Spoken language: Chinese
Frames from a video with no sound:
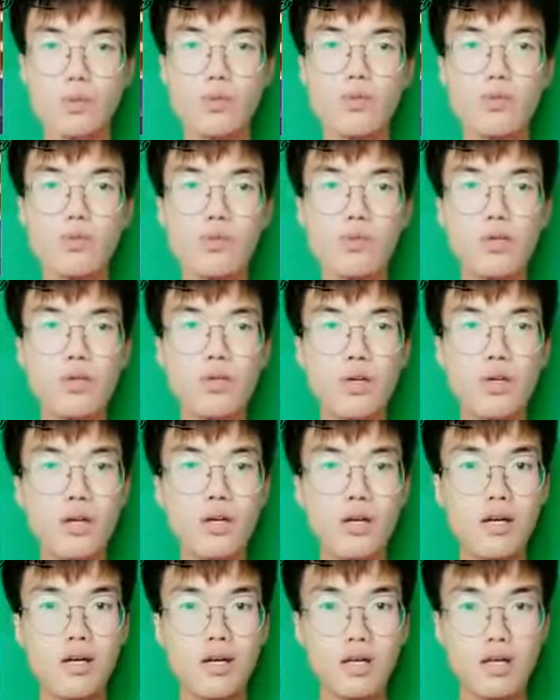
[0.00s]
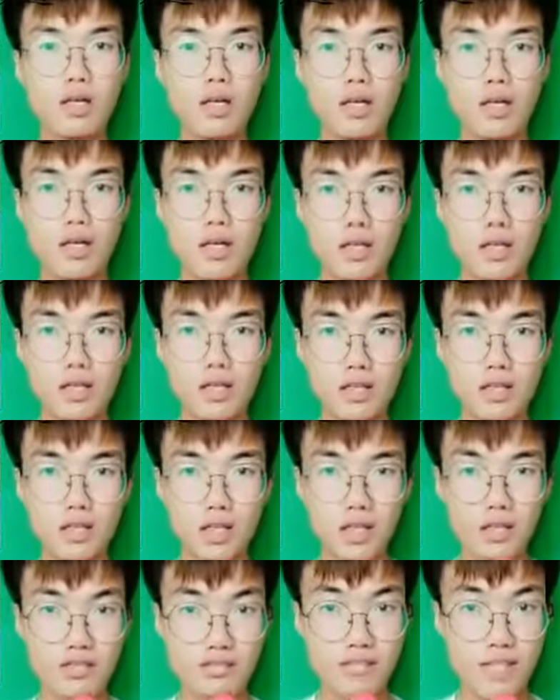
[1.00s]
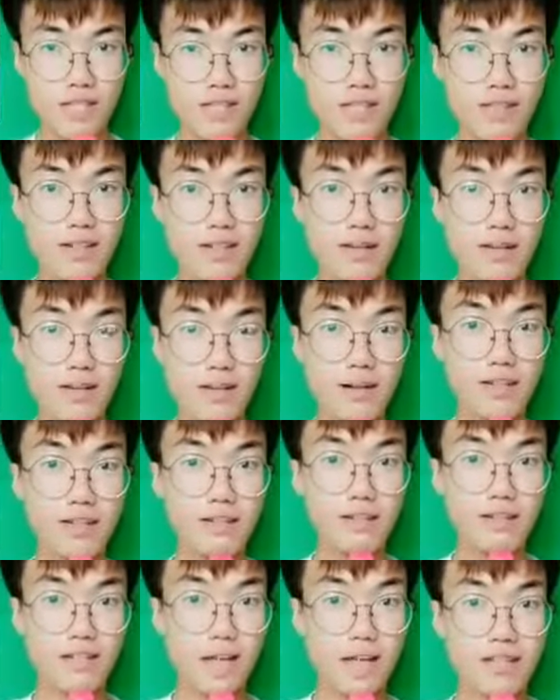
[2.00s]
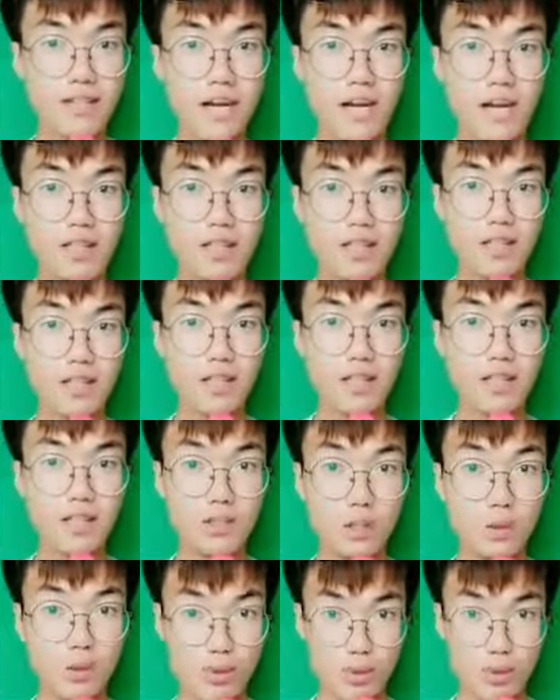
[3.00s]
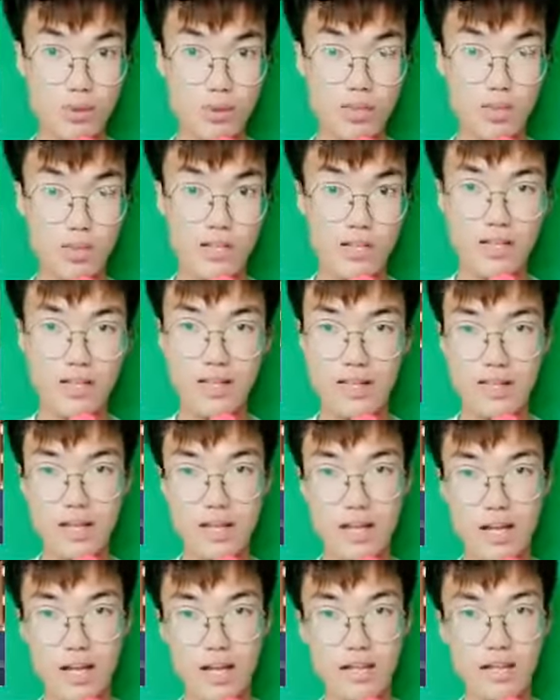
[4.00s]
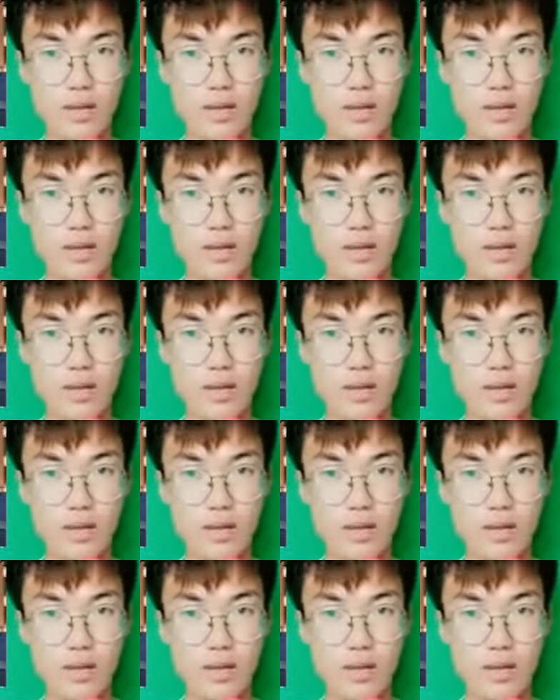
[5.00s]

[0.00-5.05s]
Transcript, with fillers: 比如说，费德勒和纳达尔的“牛斗”组合，